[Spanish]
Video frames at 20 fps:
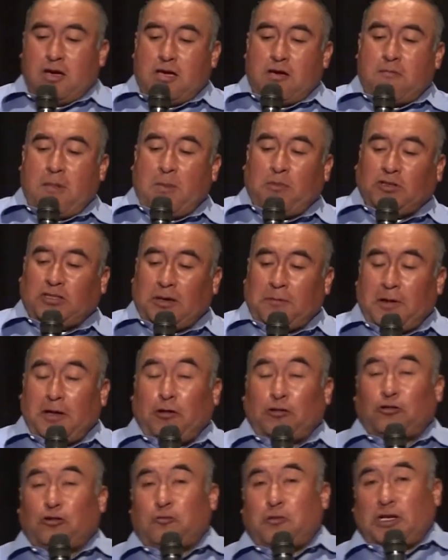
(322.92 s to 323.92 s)
Y vamos a ver
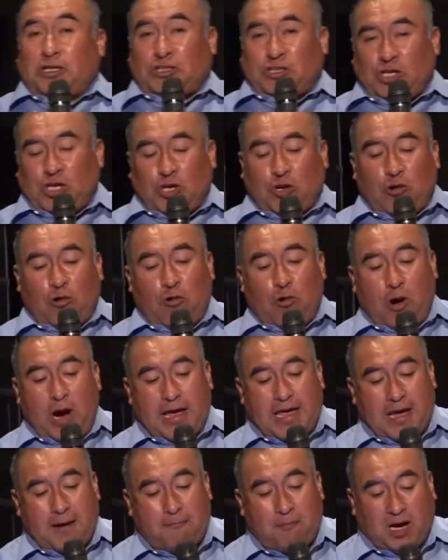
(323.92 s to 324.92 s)
otro versículo
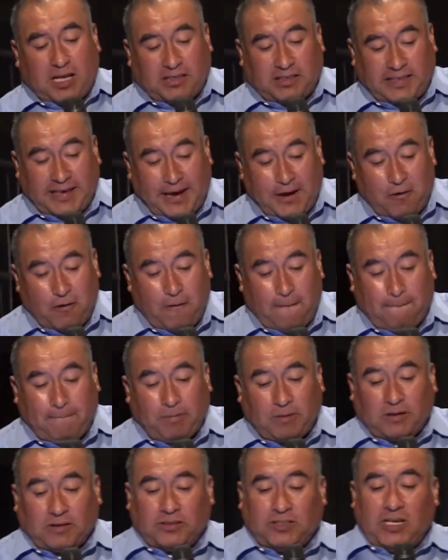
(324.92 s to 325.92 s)
ahí en Mateo
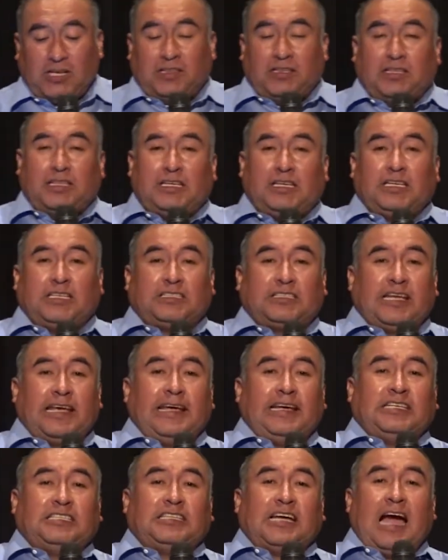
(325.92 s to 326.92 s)
7,
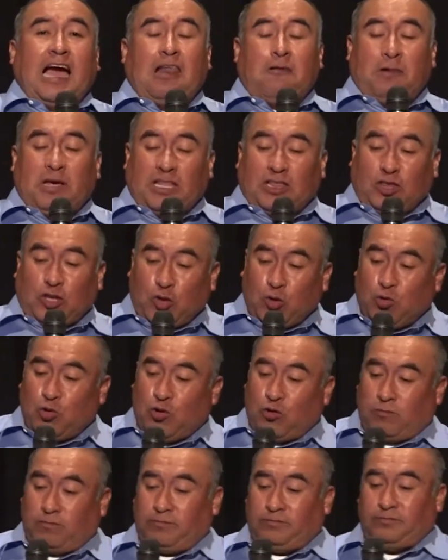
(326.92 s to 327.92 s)
al
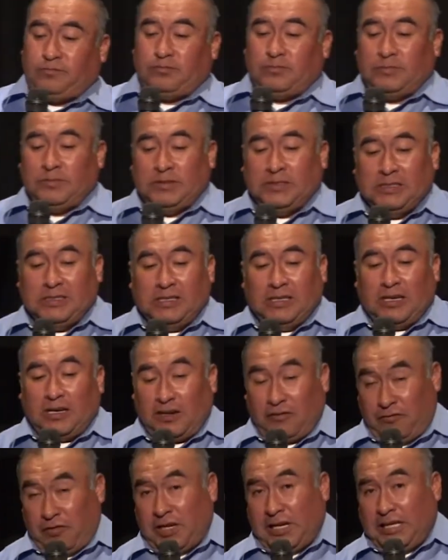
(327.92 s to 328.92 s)
21.
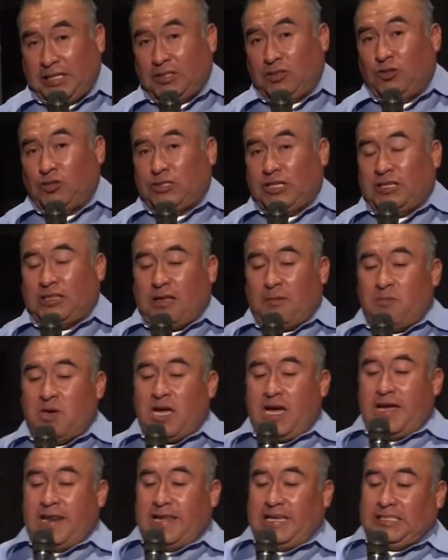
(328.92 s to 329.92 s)
Refiriéndose
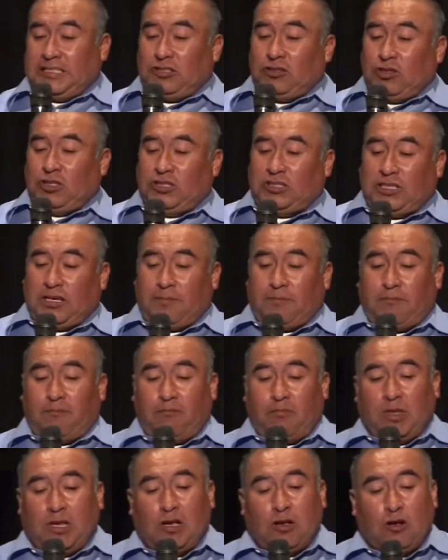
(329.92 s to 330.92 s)
también en esto, dice,
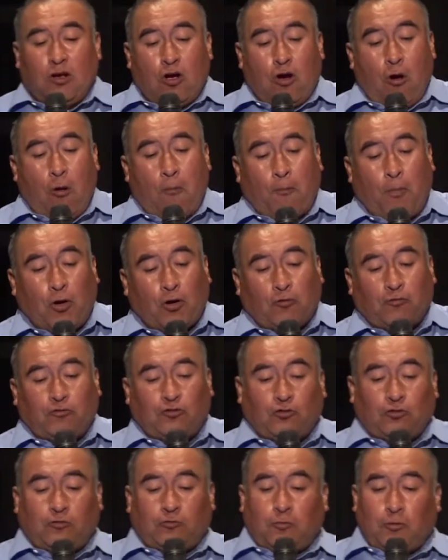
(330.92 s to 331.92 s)
por
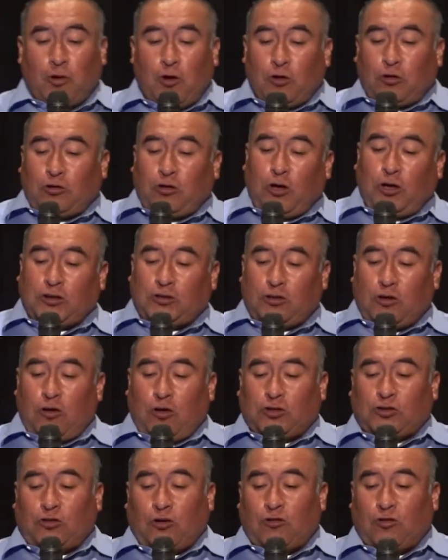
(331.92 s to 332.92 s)
sus frutos
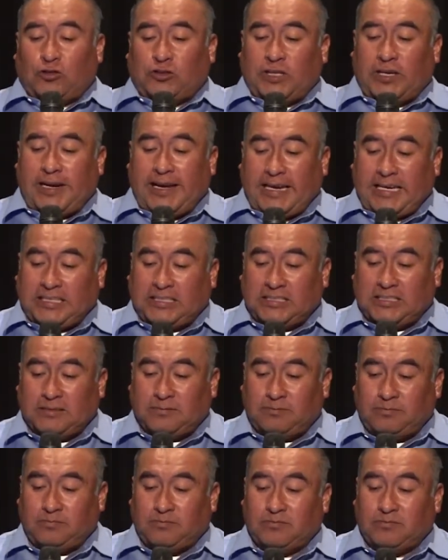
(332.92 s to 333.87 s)
los conoceréis.